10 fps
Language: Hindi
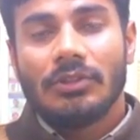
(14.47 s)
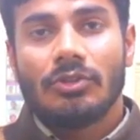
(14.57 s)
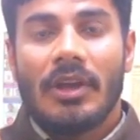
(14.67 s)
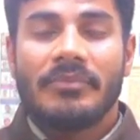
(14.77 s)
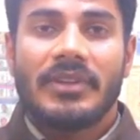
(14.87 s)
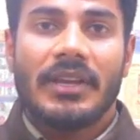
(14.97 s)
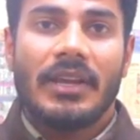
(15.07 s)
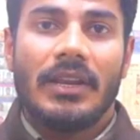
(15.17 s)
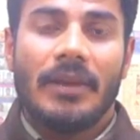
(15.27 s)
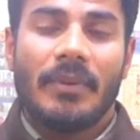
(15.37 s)
जो एम
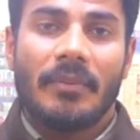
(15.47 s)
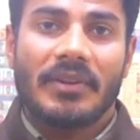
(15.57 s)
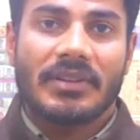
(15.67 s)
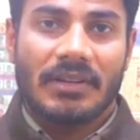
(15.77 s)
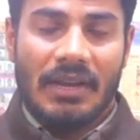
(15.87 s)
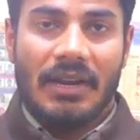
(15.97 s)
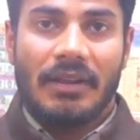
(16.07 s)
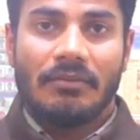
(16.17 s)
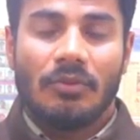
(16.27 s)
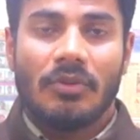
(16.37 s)
के लिए प्रिपरेशन कर रहे
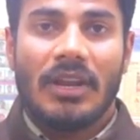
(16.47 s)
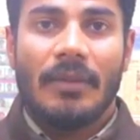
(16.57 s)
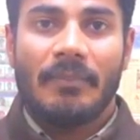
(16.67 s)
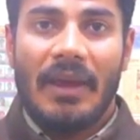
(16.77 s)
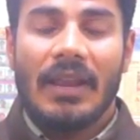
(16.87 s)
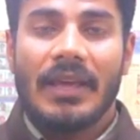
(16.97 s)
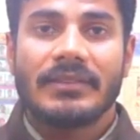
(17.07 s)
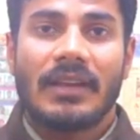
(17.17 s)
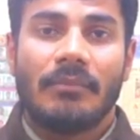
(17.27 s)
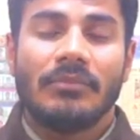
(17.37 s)
हैं उनके लिए पहला
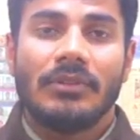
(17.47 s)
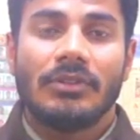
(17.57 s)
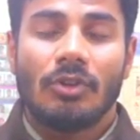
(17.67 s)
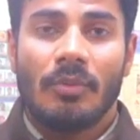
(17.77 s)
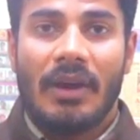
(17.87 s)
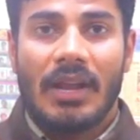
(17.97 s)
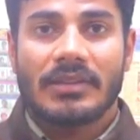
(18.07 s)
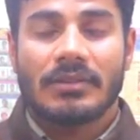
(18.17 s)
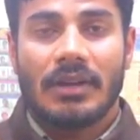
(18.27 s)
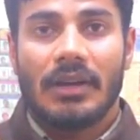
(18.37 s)
एग्ज़ाम जो
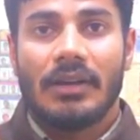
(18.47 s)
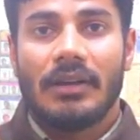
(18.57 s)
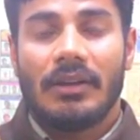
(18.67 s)
महाराष्ट्र